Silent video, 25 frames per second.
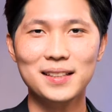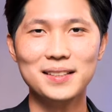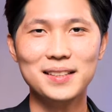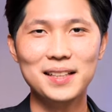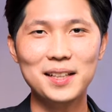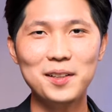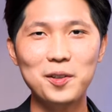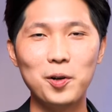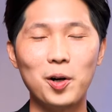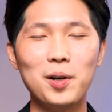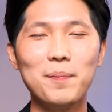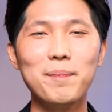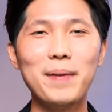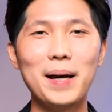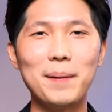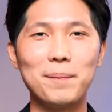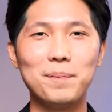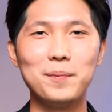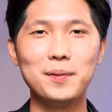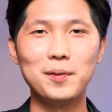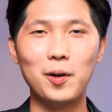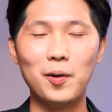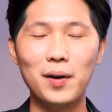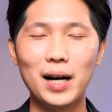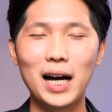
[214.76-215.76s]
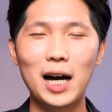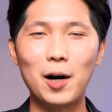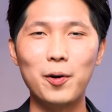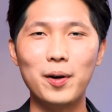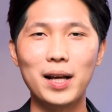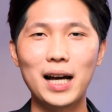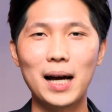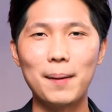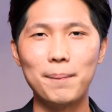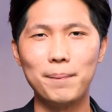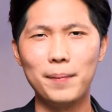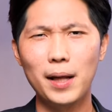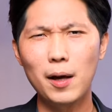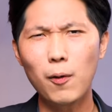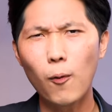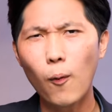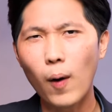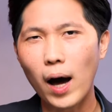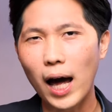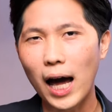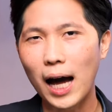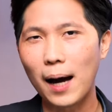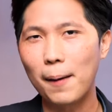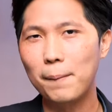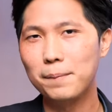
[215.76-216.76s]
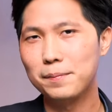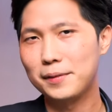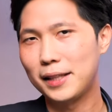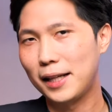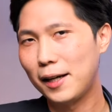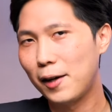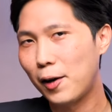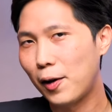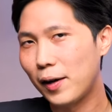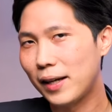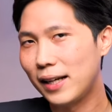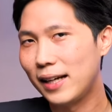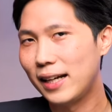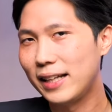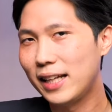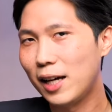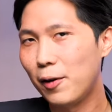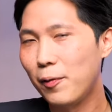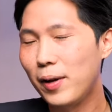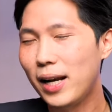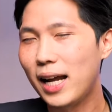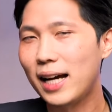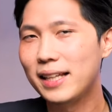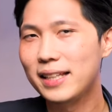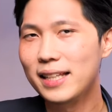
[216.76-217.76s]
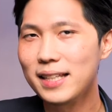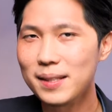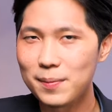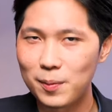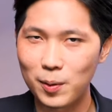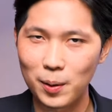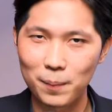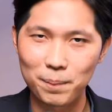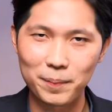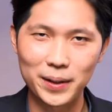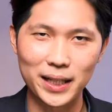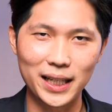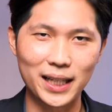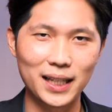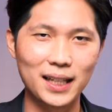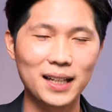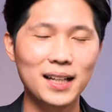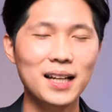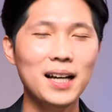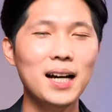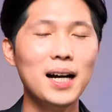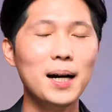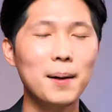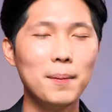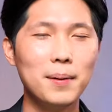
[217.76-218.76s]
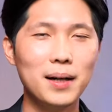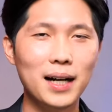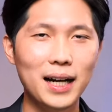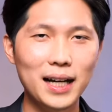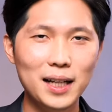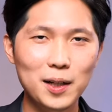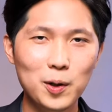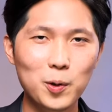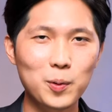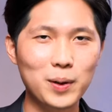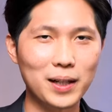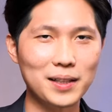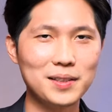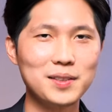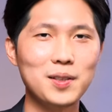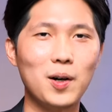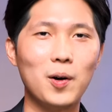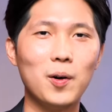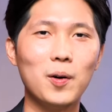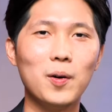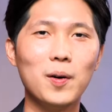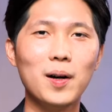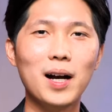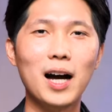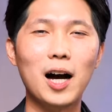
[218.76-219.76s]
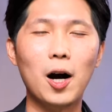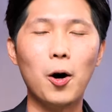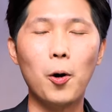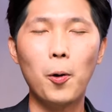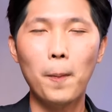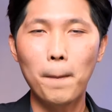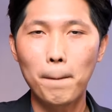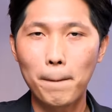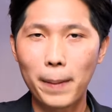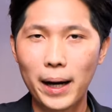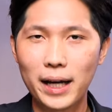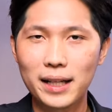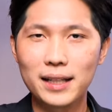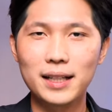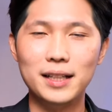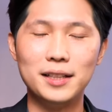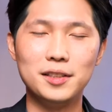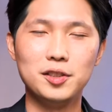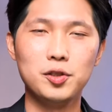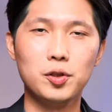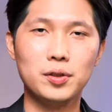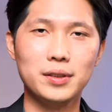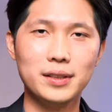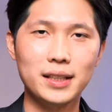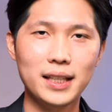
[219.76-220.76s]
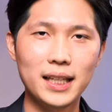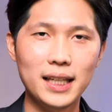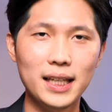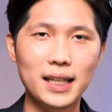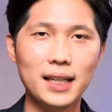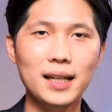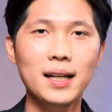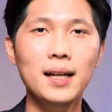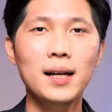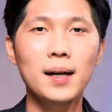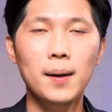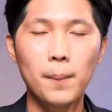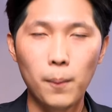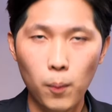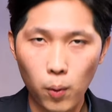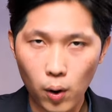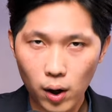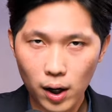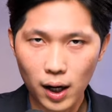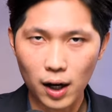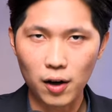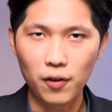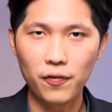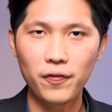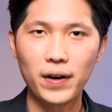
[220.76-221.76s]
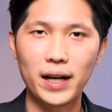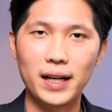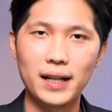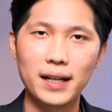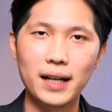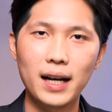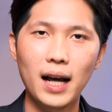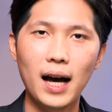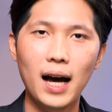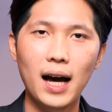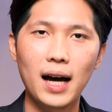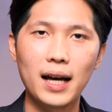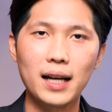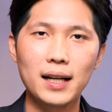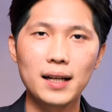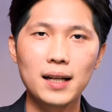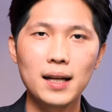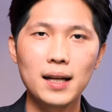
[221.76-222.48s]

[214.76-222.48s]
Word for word: ซึ่งโรดแมปของเขานะครับได้วางตลอดระยะเวลา20กว่าปีเพื่อให้ลูกทั้งสองของเขาไปถึงจุดที่พวกเขาฝันได้